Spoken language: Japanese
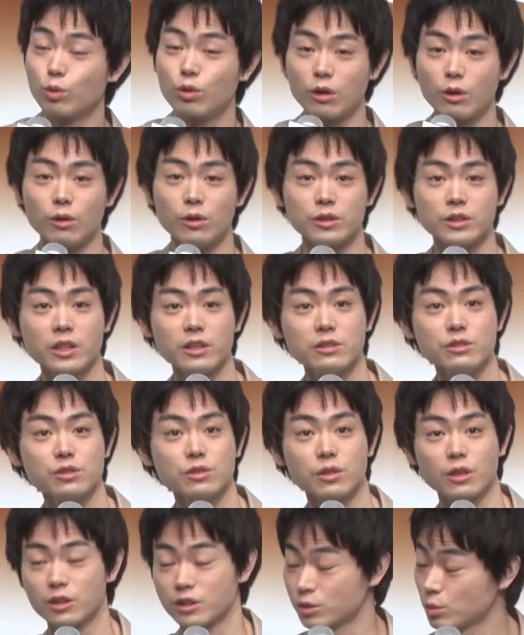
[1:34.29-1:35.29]
っか
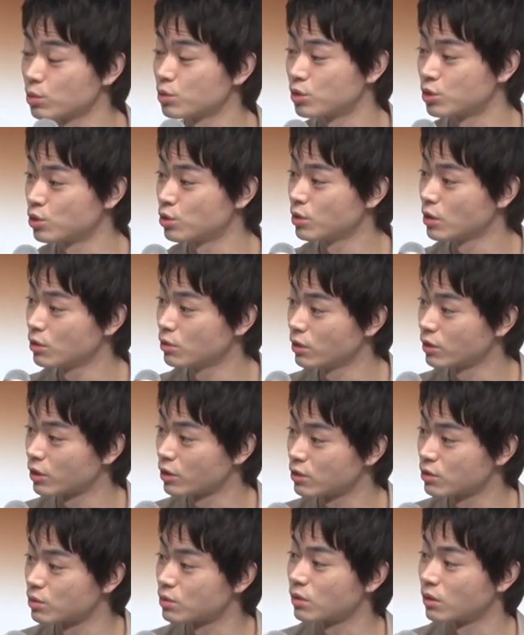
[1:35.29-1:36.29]
30だからそう10年ぐらい
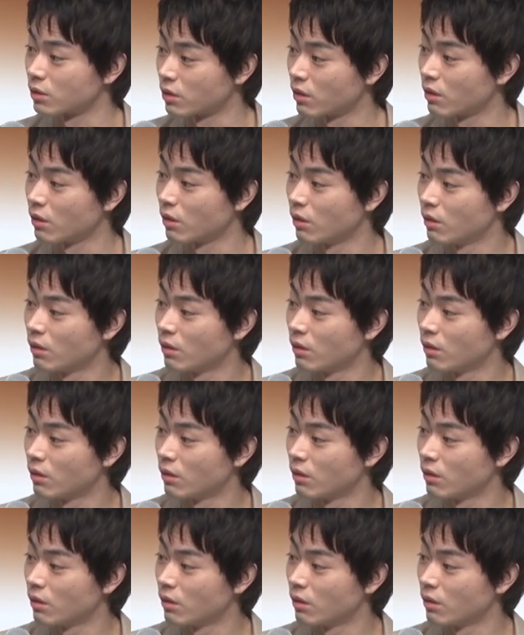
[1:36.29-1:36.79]
経つんですかねそう